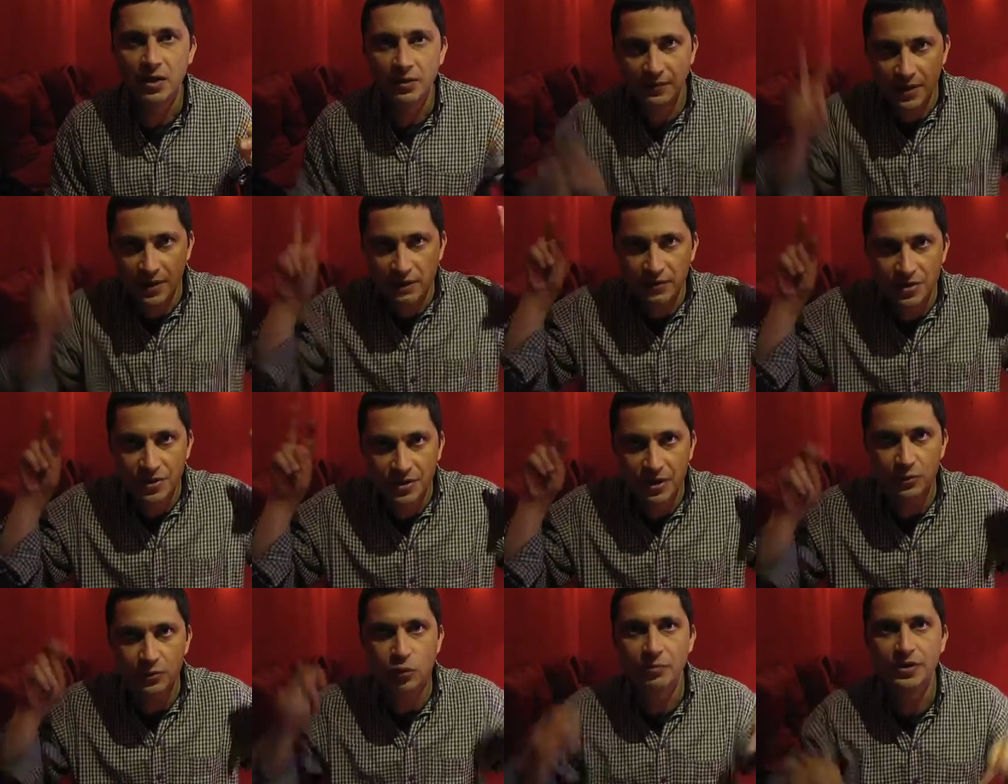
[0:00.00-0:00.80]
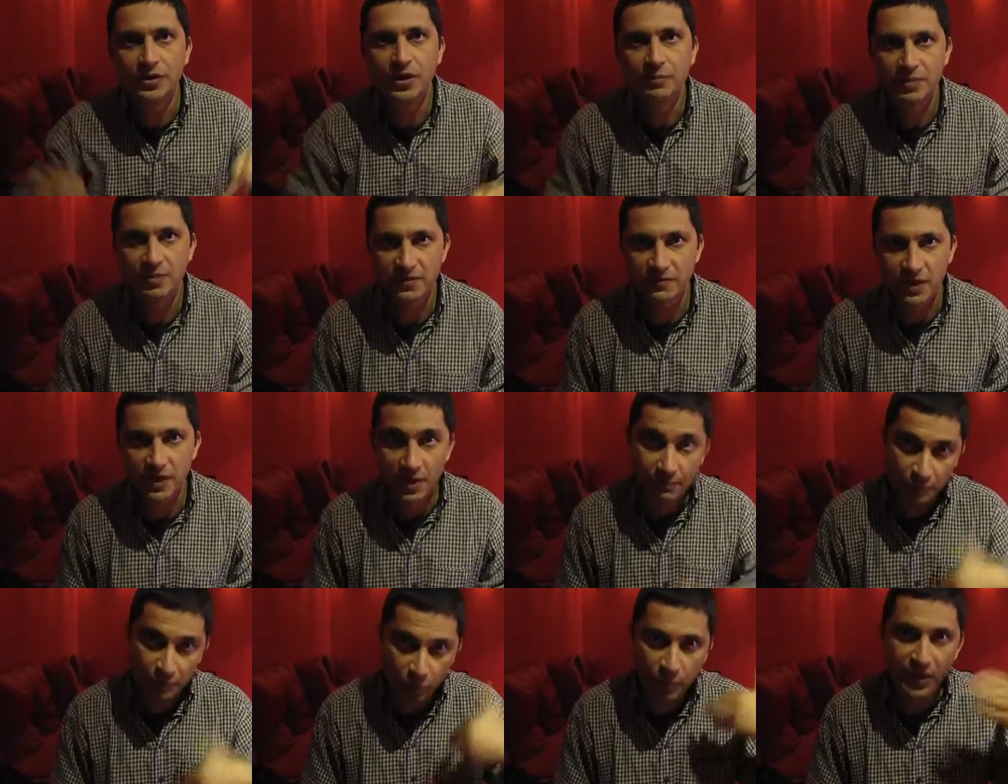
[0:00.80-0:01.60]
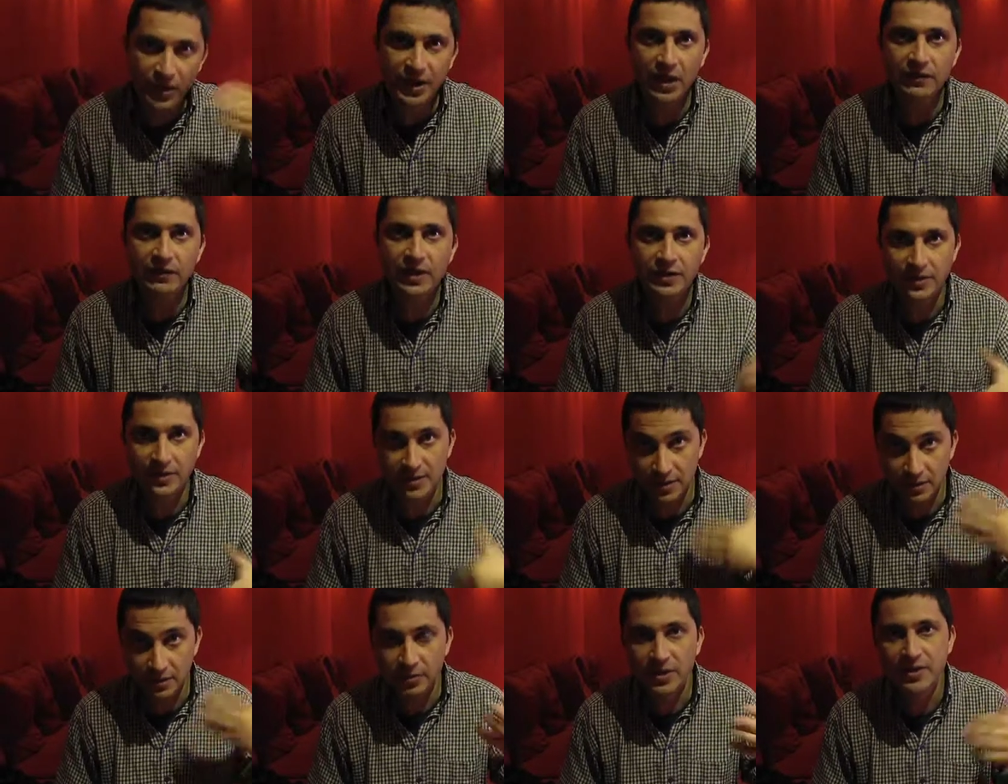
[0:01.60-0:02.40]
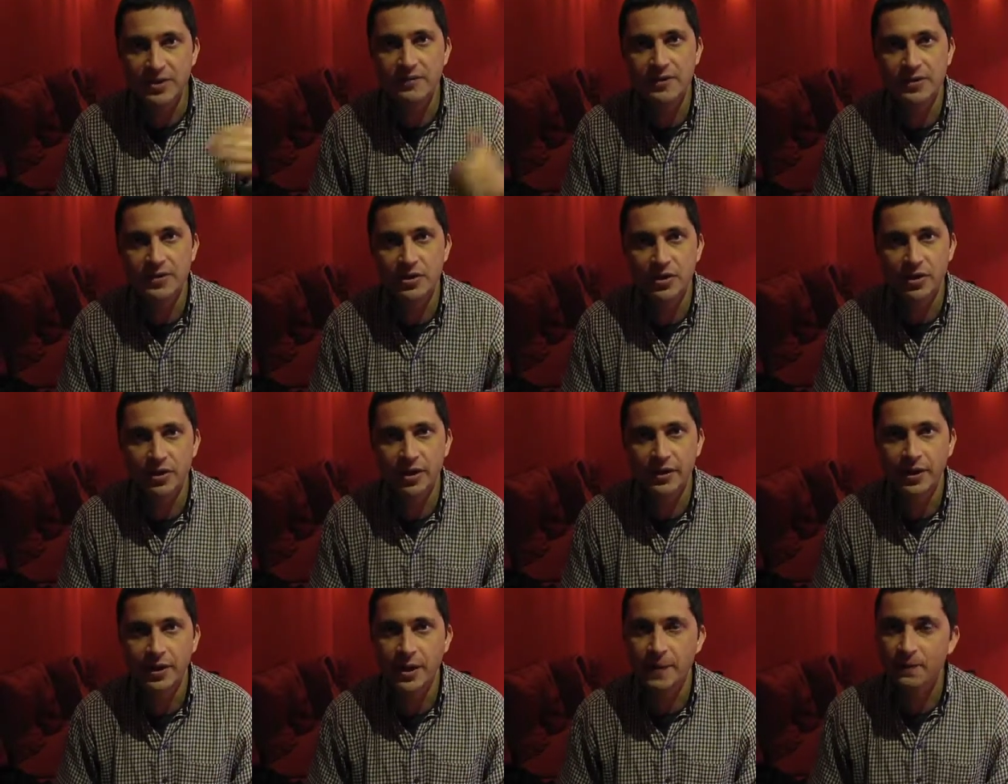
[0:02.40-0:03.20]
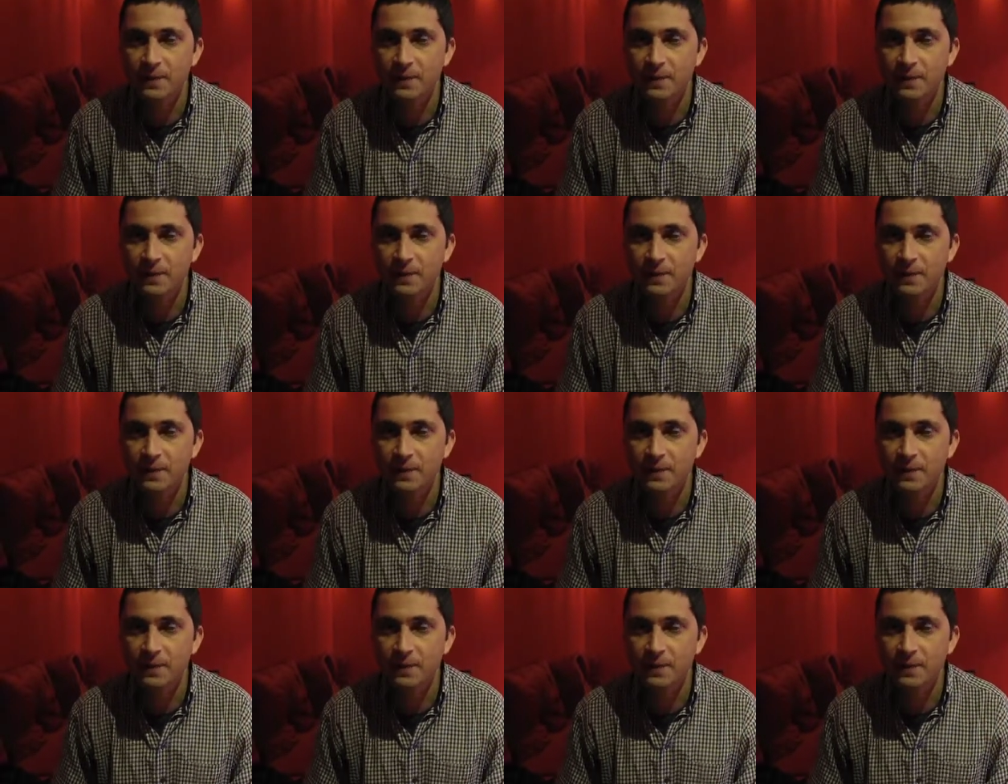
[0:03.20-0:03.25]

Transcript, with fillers: в кавычках умные, публиковать, если это был известный человек.